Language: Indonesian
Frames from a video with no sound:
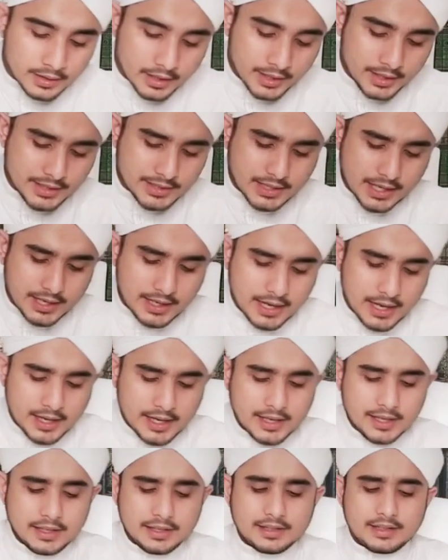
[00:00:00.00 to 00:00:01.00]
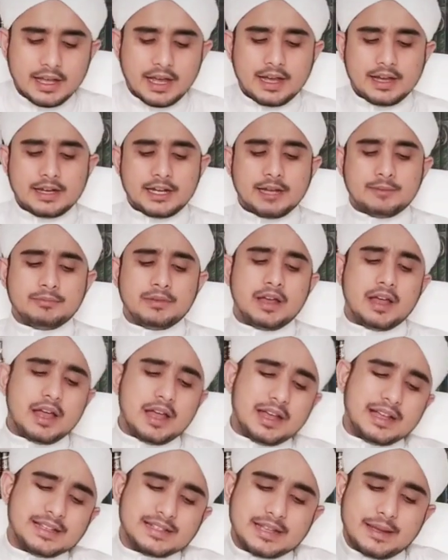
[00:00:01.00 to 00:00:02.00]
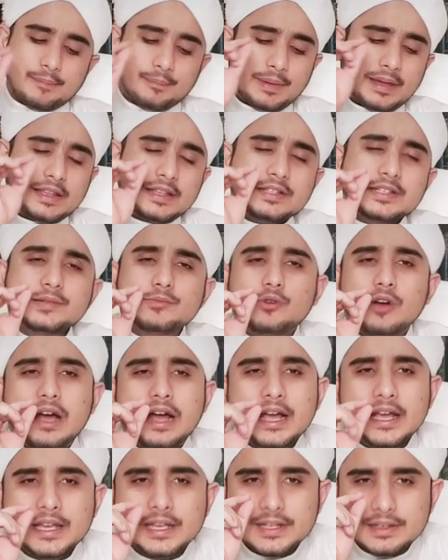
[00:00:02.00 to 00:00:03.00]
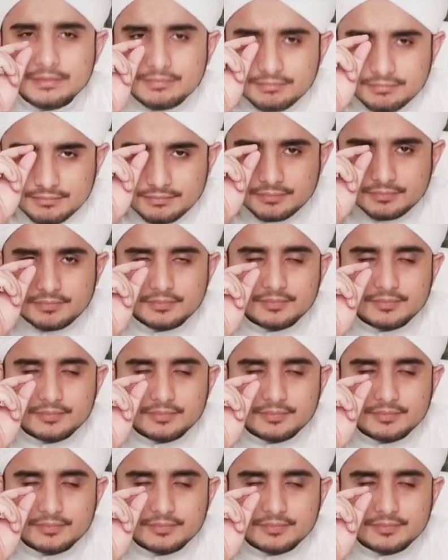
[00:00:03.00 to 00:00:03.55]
Jadi sekali lagi yang keenam sampainya sebuah ain